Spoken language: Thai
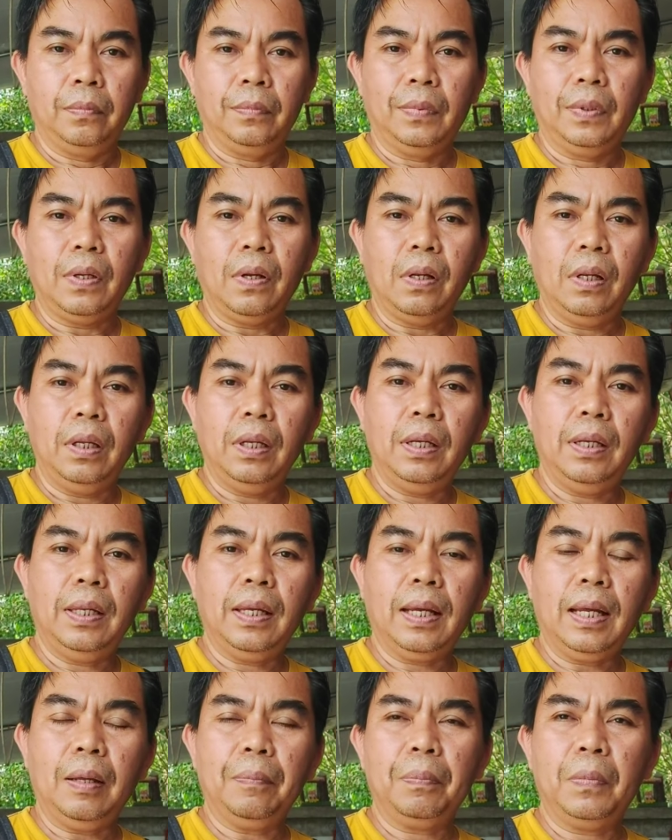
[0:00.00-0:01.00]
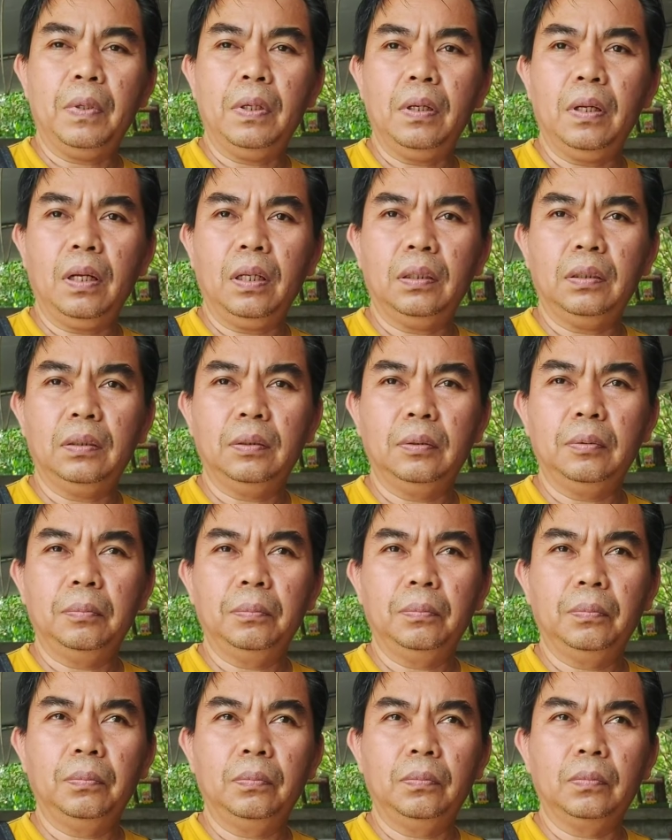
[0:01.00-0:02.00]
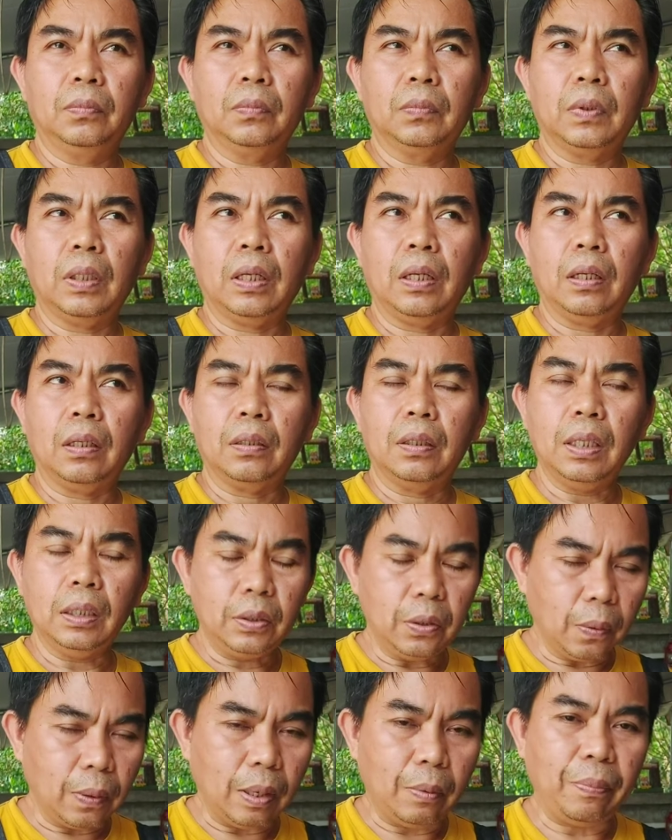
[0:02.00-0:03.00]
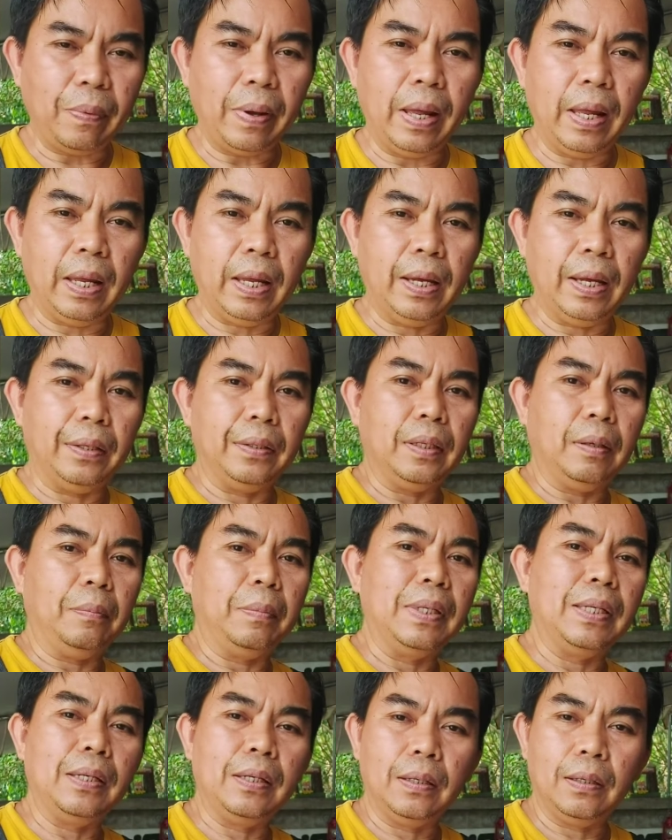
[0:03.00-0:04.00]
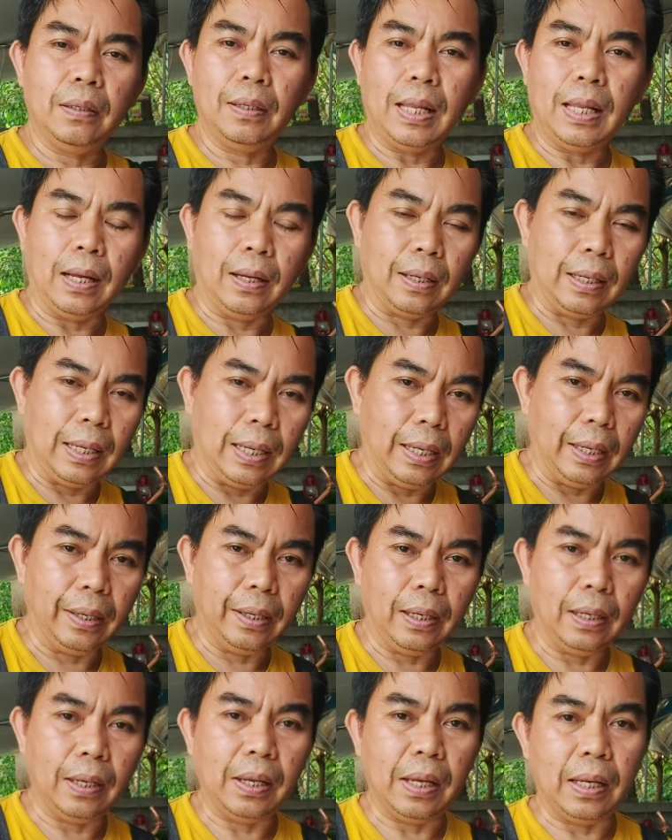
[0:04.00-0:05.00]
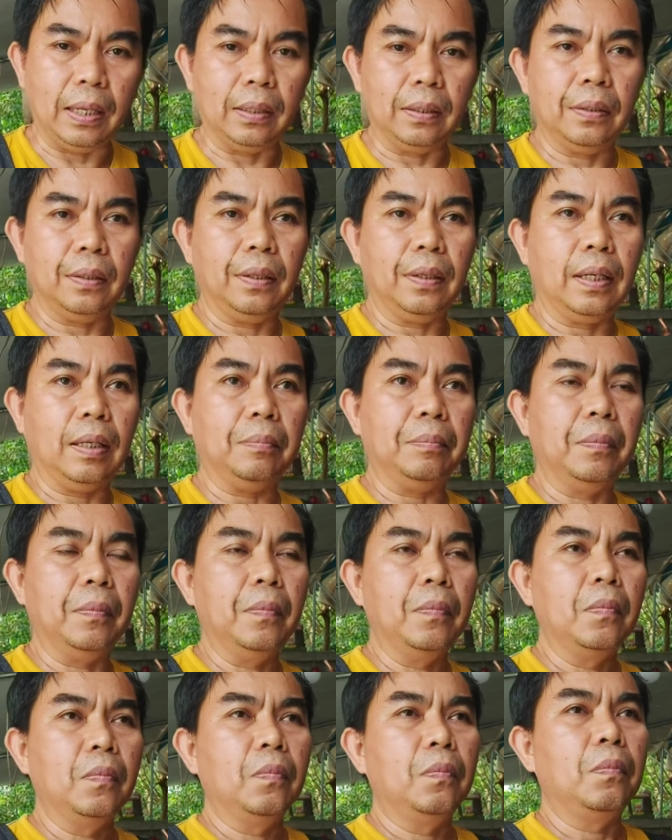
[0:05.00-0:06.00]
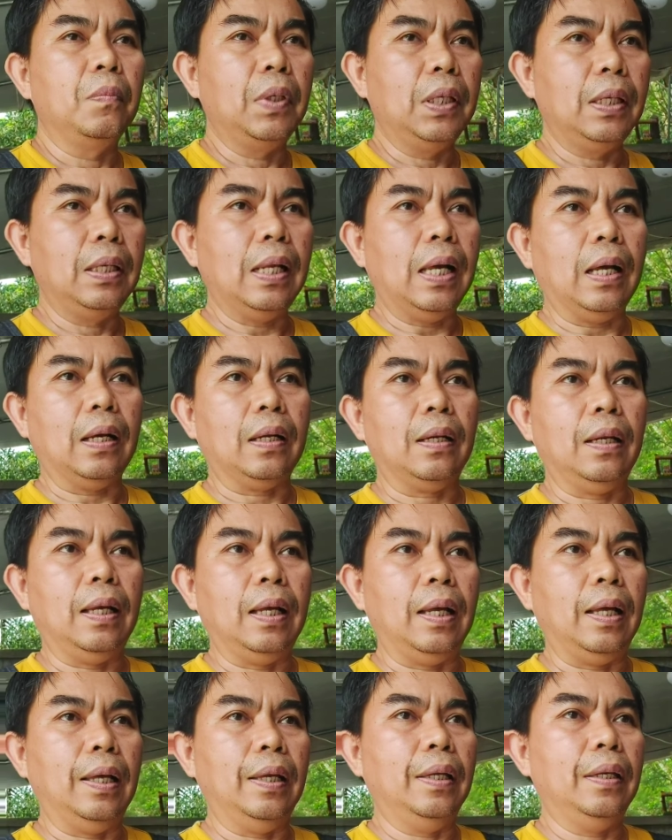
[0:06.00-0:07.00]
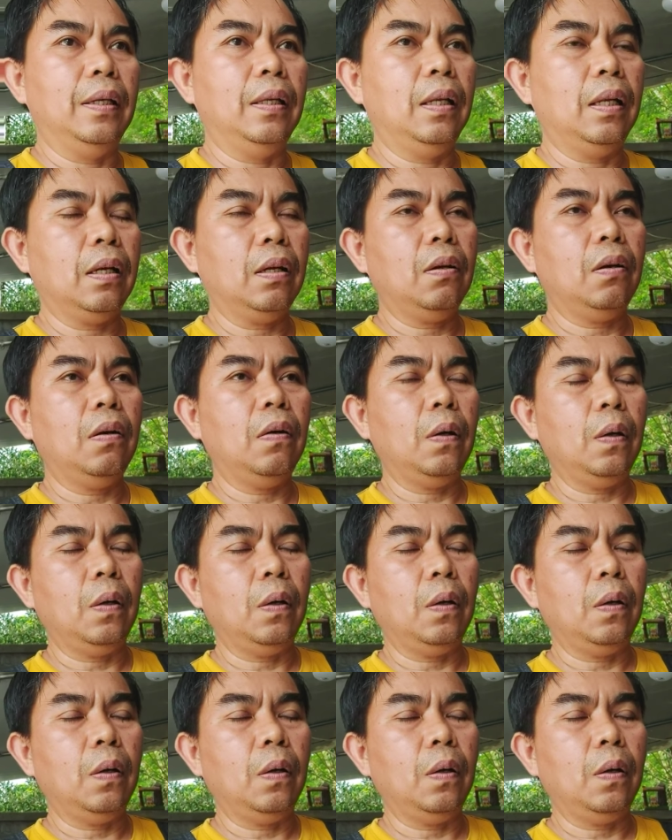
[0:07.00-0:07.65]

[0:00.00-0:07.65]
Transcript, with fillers: ตอนนี้นะครับเครื่องอเครื่องชงกาแฟจะมีหลากหลายขนาดนะครับมีหลากหลายแล้วก็